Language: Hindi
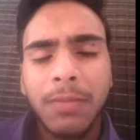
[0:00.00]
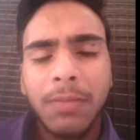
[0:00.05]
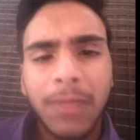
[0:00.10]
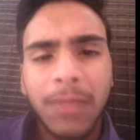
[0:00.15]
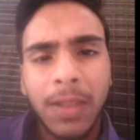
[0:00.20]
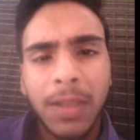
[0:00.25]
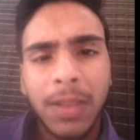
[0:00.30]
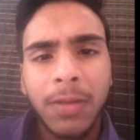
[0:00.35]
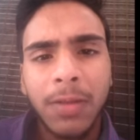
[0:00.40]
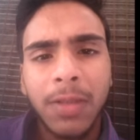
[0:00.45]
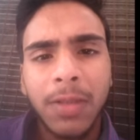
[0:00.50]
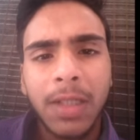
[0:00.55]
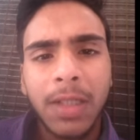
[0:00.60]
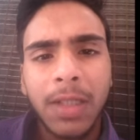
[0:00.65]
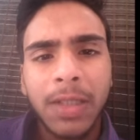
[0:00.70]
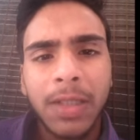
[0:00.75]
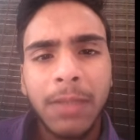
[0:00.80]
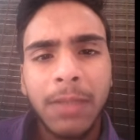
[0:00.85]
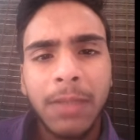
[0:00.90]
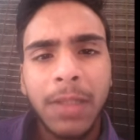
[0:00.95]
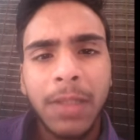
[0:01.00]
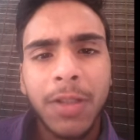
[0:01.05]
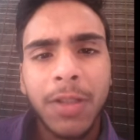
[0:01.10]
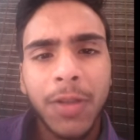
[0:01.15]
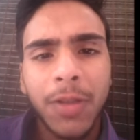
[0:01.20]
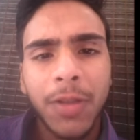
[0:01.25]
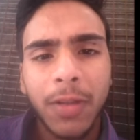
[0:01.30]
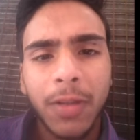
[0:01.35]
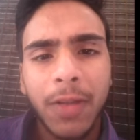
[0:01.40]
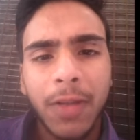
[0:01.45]
मदद तो करते हैं बट
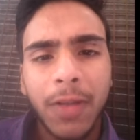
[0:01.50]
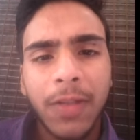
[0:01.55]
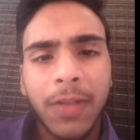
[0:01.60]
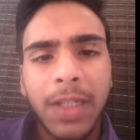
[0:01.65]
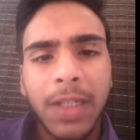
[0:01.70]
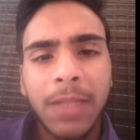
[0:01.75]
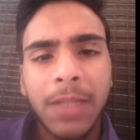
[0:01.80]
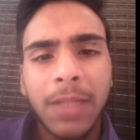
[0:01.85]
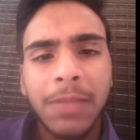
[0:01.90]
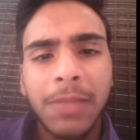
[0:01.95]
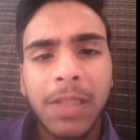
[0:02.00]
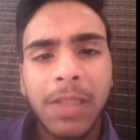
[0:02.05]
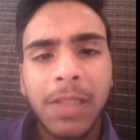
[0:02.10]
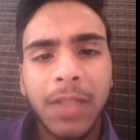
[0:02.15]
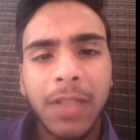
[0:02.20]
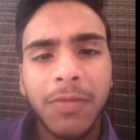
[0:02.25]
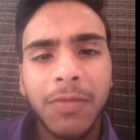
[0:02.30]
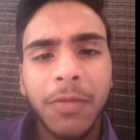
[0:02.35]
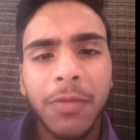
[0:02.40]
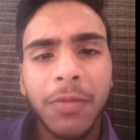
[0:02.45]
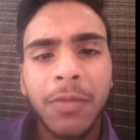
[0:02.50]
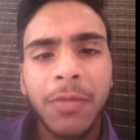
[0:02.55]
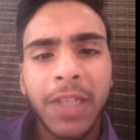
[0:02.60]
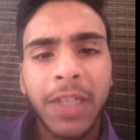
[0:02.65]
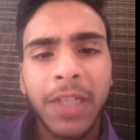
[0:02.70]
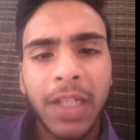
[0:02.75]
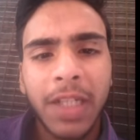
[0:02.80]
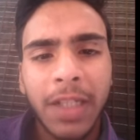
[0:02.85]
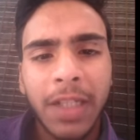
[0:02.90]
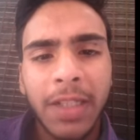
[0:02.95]
शो ऑफ़ के लिए अपने साथ फ़ोन
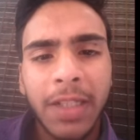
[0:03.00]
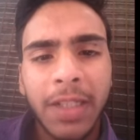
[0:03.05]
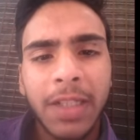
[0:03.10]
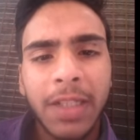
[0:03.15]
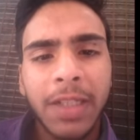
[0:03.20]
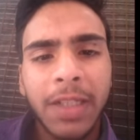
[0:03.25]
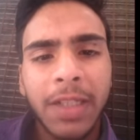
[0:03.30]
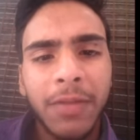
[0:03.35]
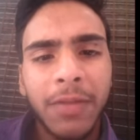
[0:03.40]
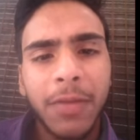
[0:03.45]
वगैरह ले जाते हैं